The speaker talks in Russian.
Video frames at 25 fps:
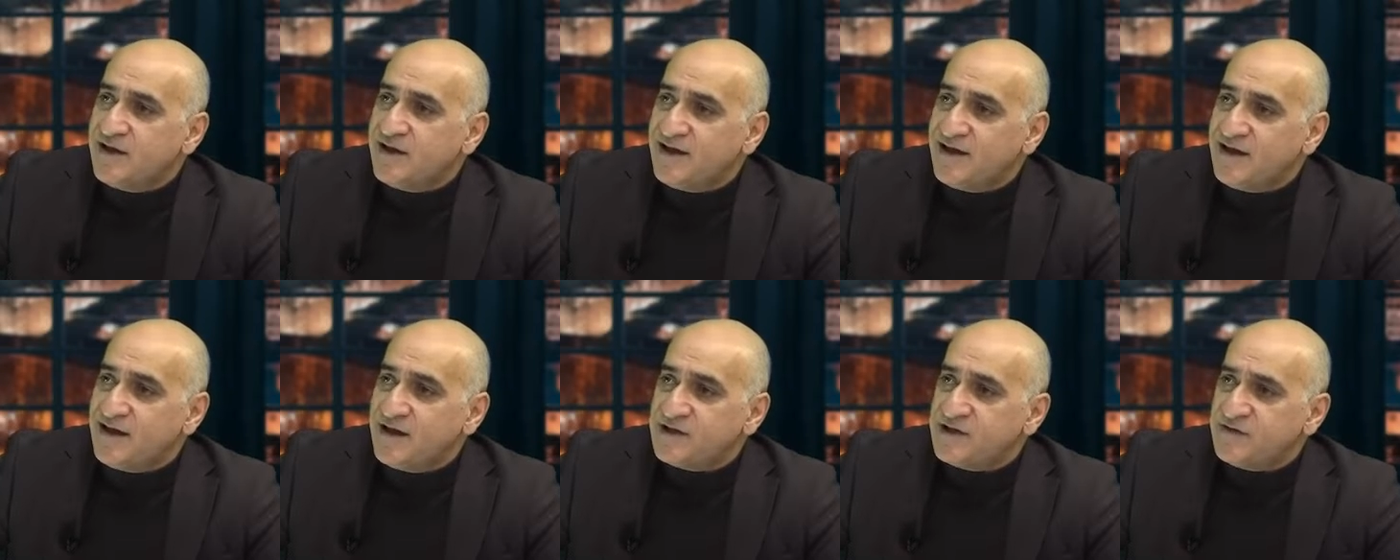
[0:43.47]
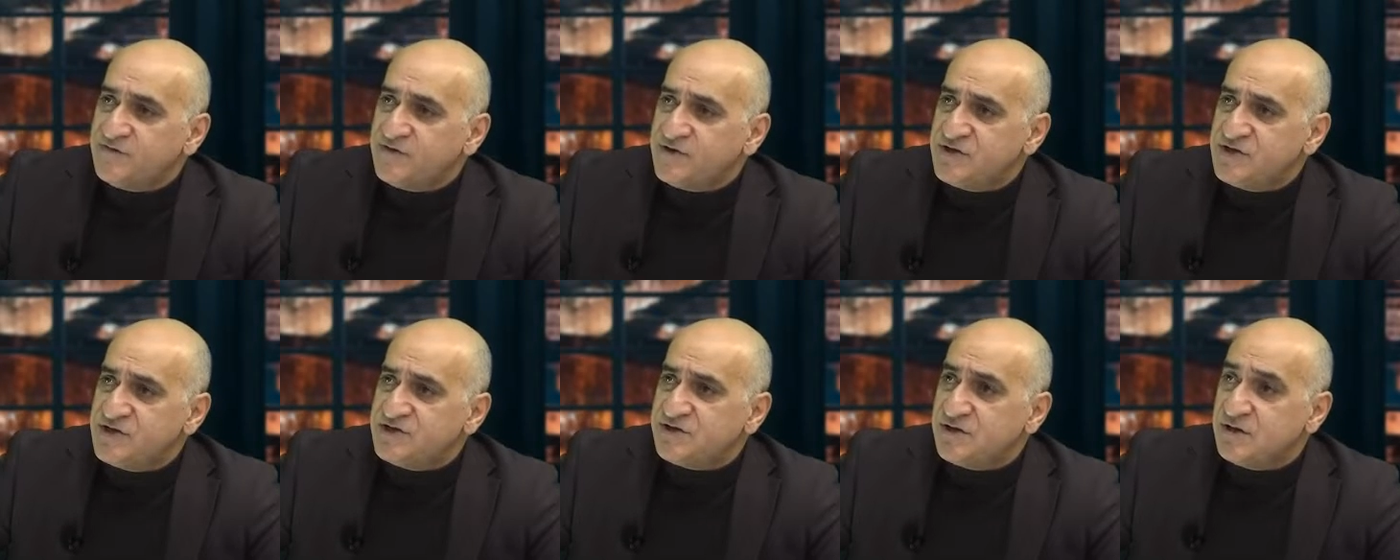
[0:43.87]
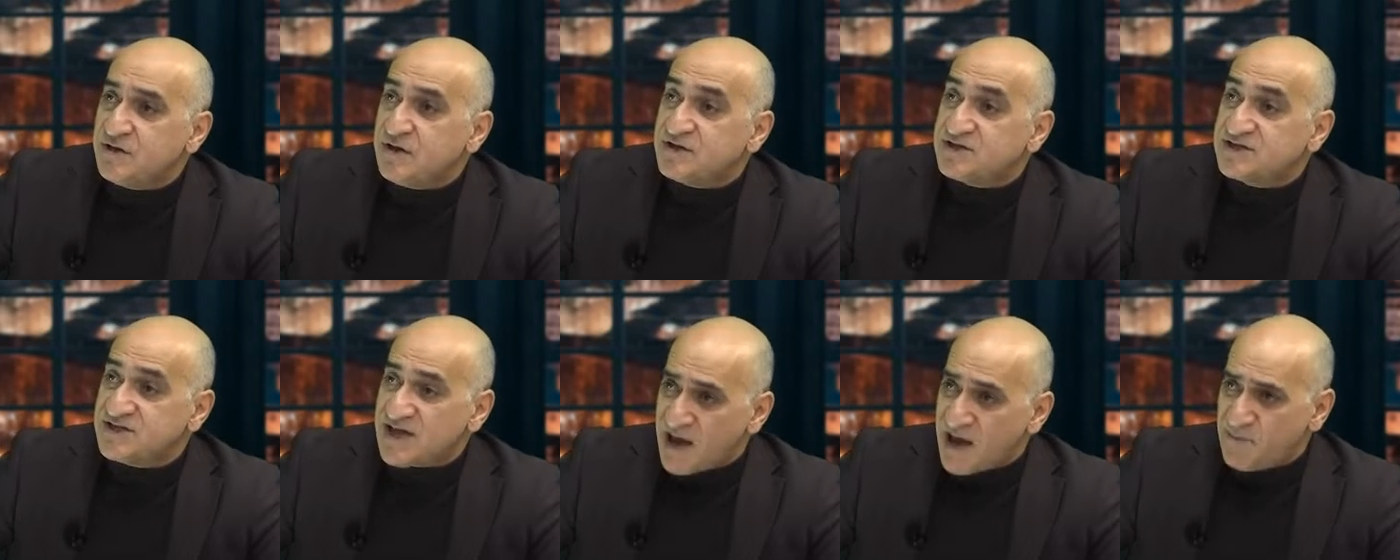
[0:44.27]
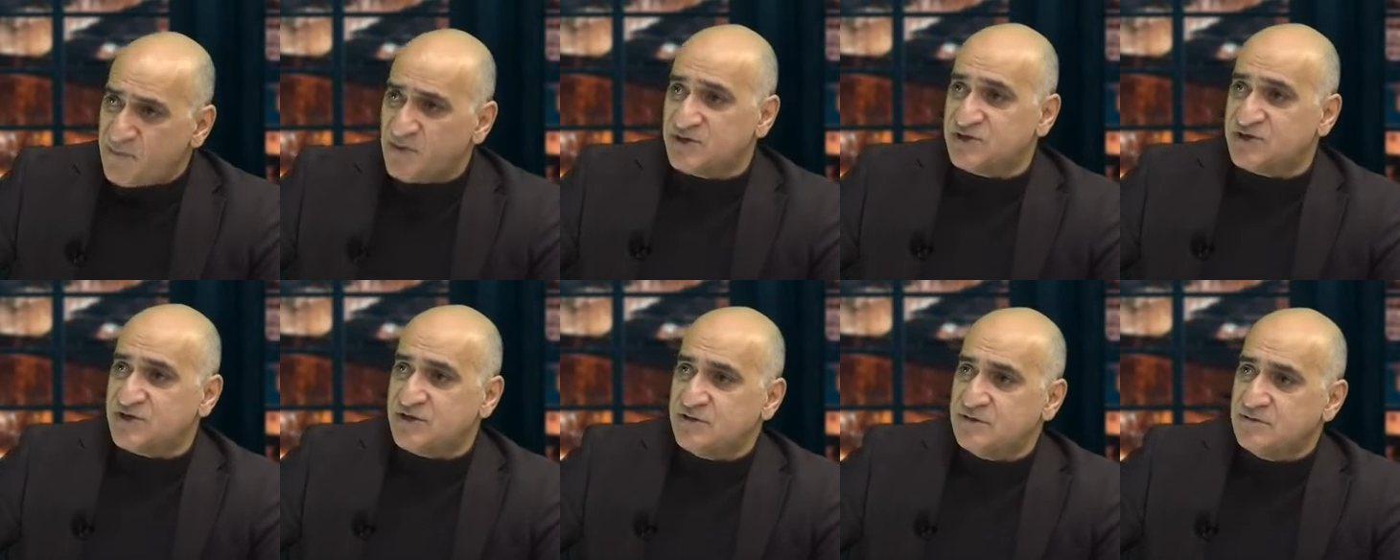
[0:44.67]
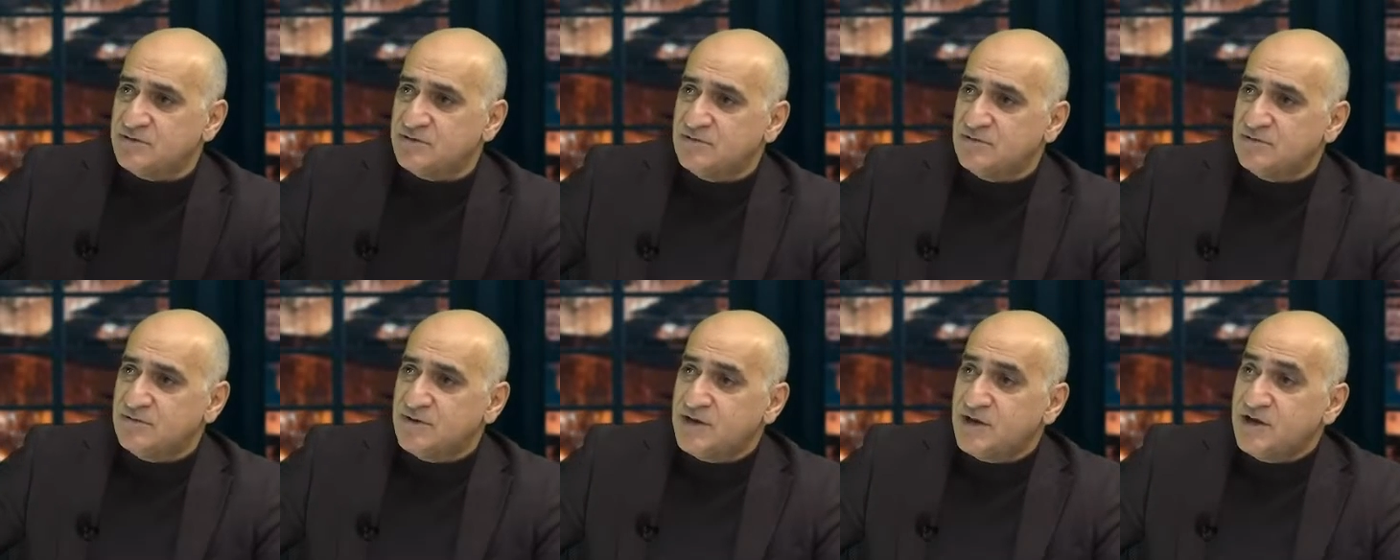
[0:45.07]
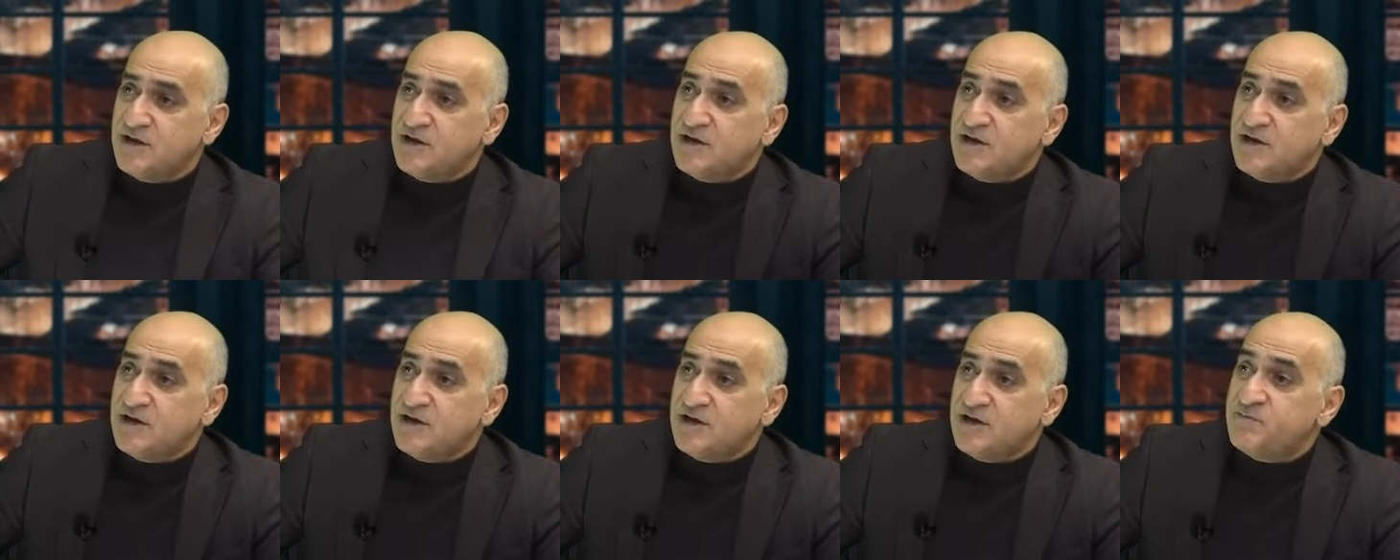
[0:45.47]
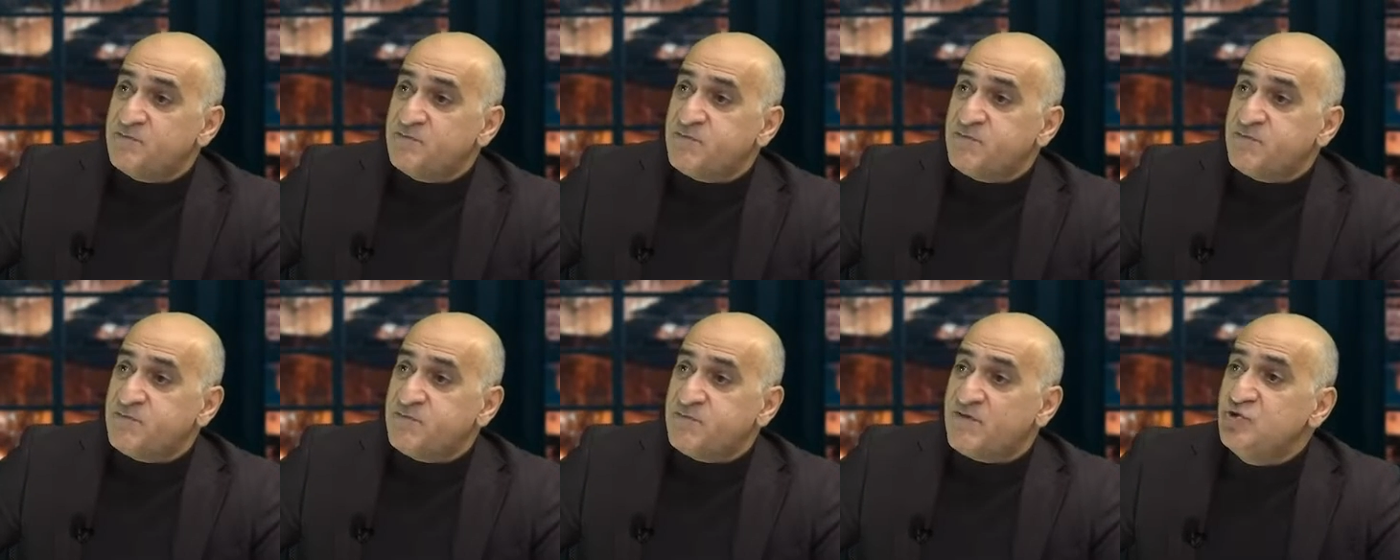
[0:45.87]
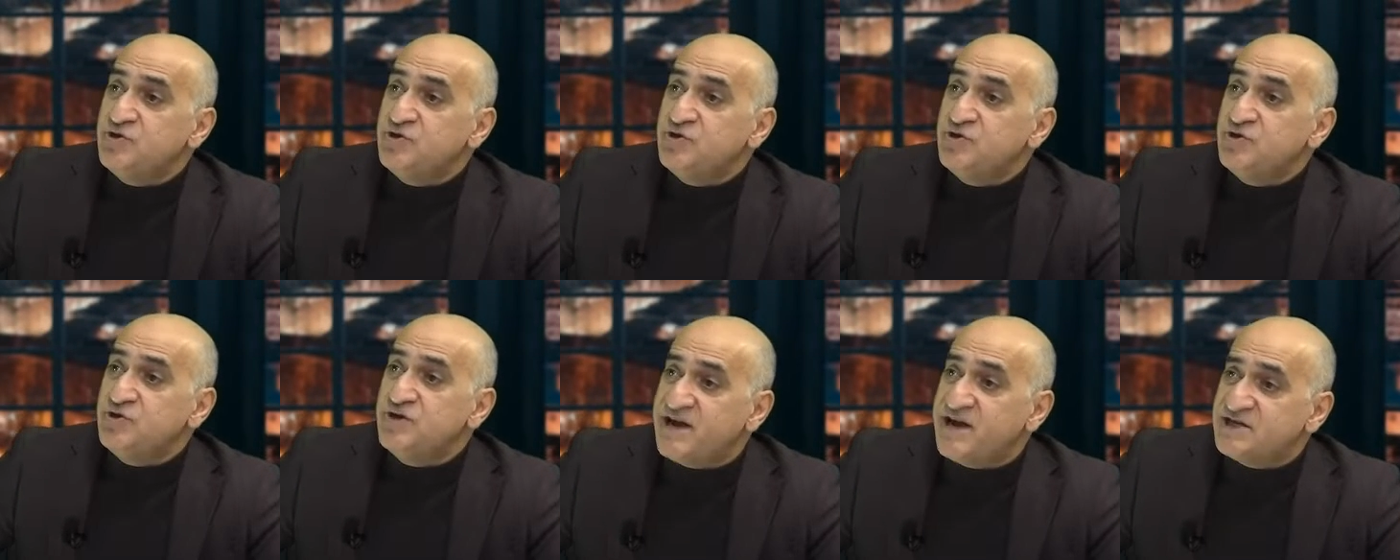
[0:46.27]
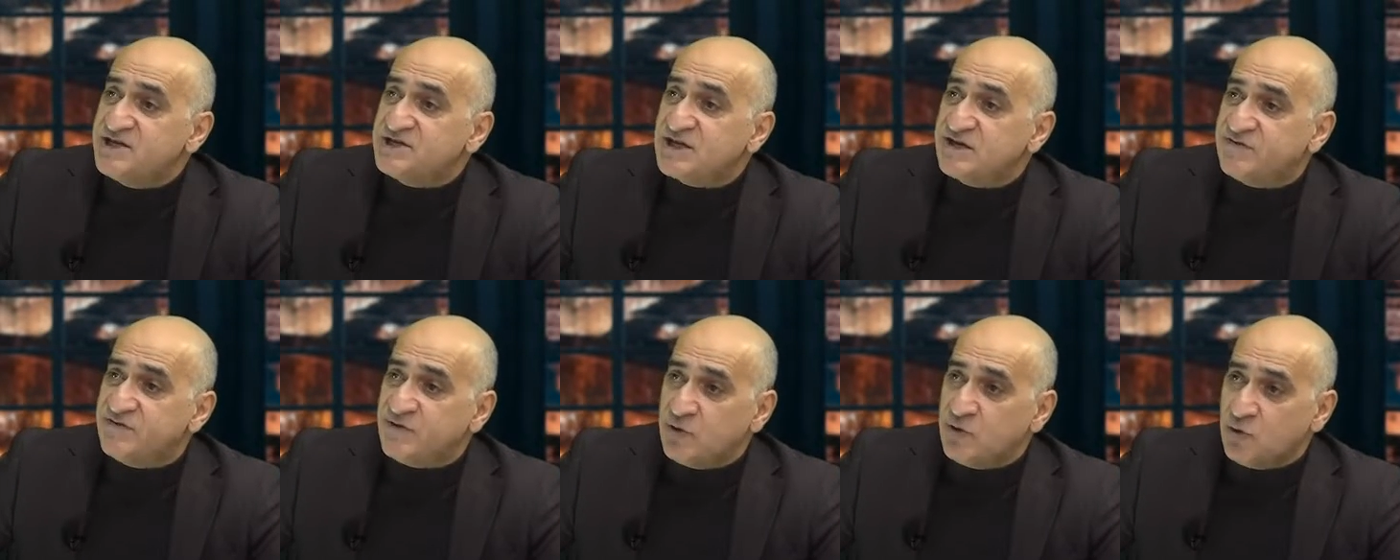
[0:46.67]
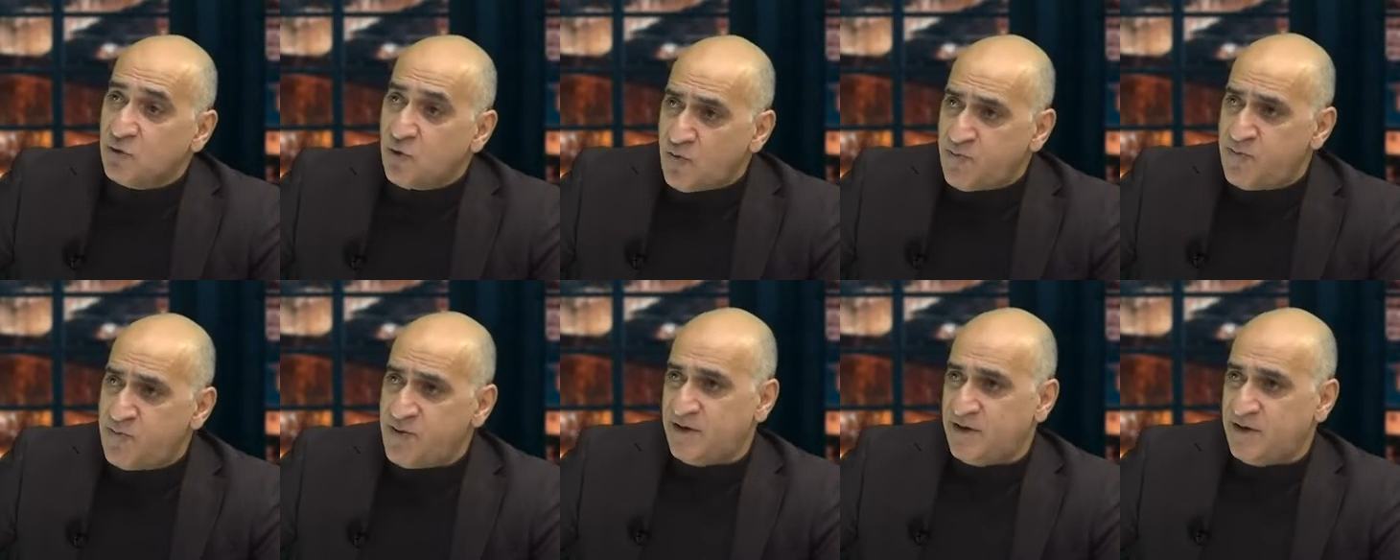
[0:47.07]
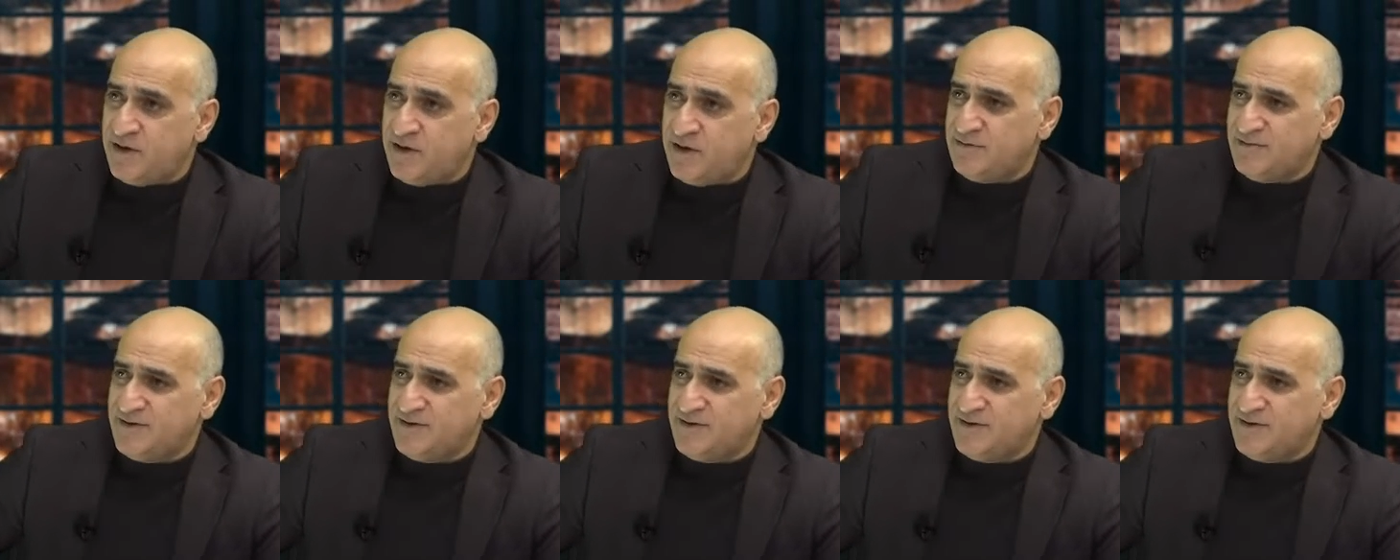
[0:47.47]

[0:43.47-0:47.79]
этого не делал. Запад же на поводу еврейского лобби,